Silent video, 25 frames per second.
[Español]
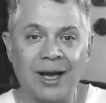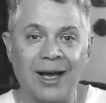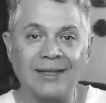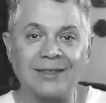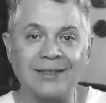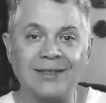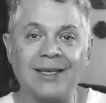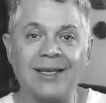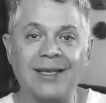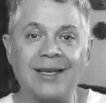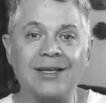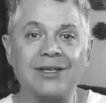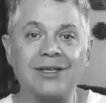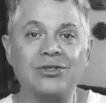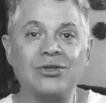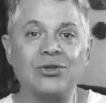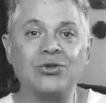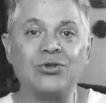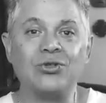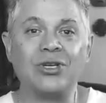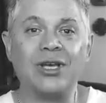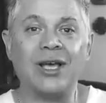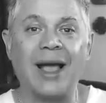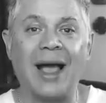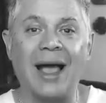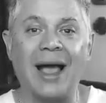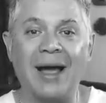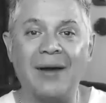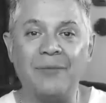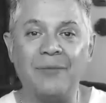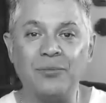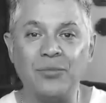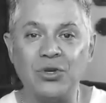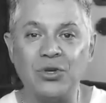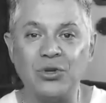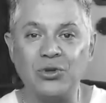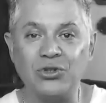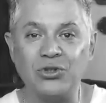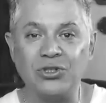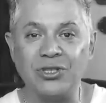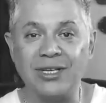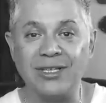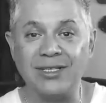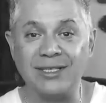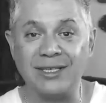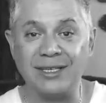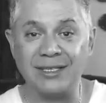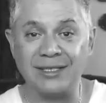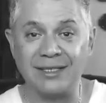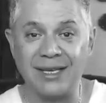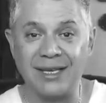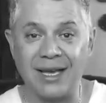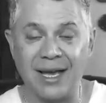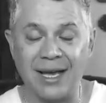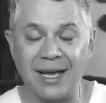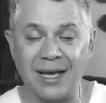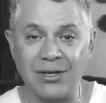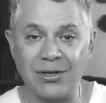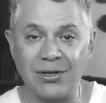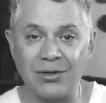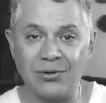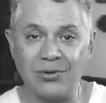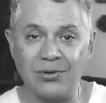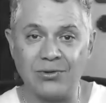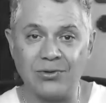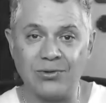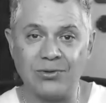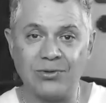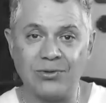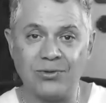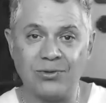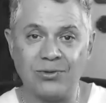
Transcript: hacer esos cambios necesarios.